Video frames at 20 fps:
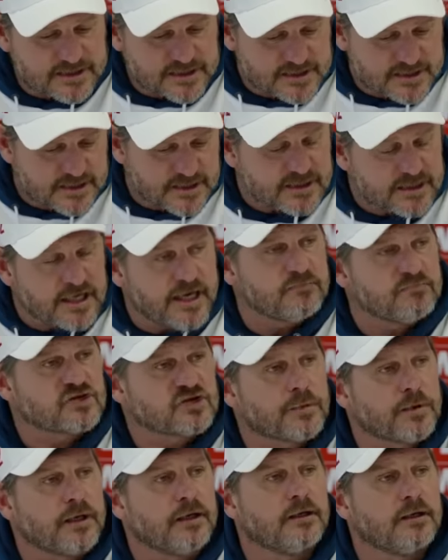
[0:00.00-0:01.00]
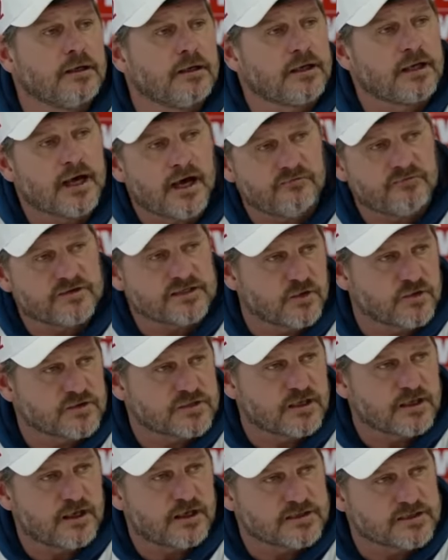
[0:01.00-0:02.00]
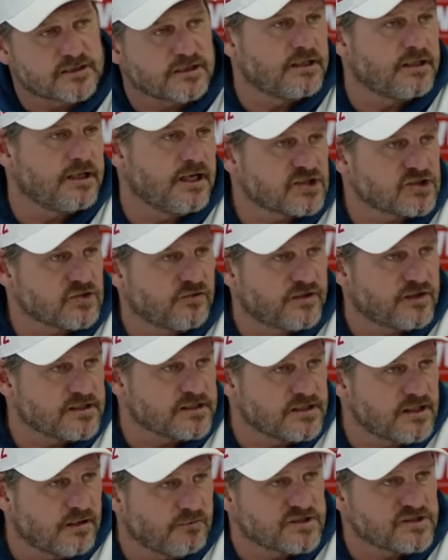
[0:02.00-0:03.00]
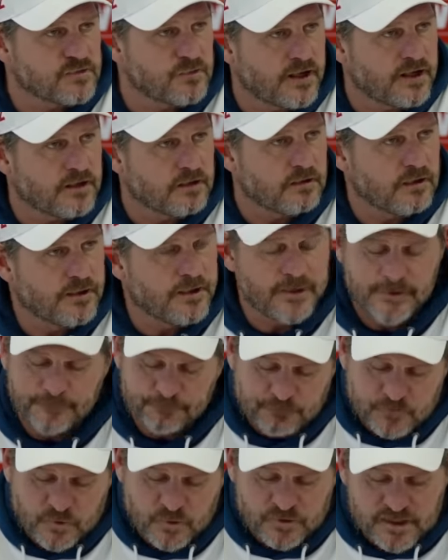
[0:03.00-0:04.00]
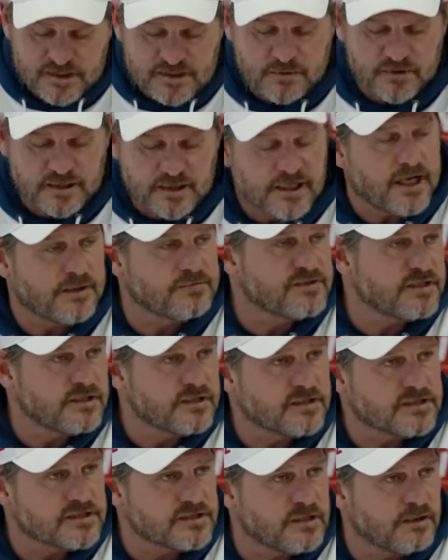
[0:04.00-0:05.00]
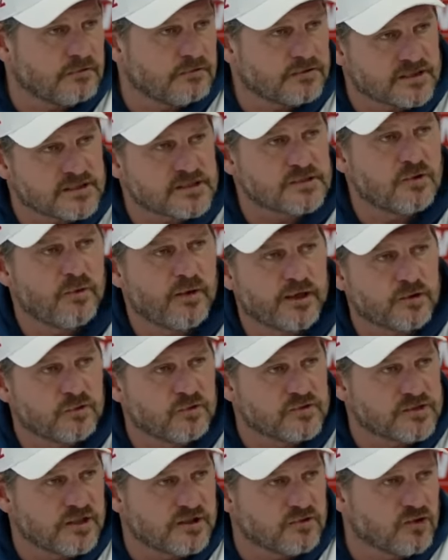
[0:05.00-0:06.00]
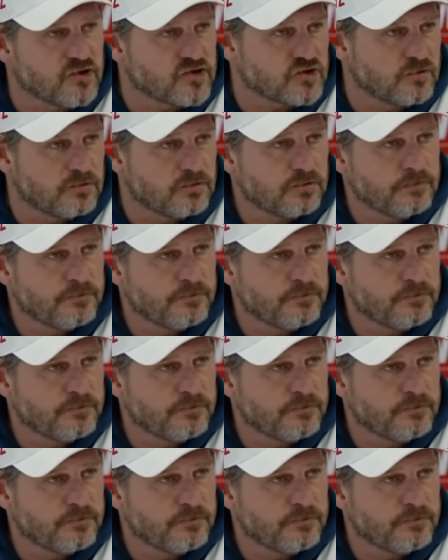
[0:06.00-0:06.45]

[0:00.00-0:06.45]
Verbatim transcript: sie sich in jedem Spiel, egal wie es ausgegangen ist, sich den Arsch aufgerissen haben bis zum Ende. Und das habe ich in Leipzig nicht gesehen. Und das ist auch meine große Enttäuschung.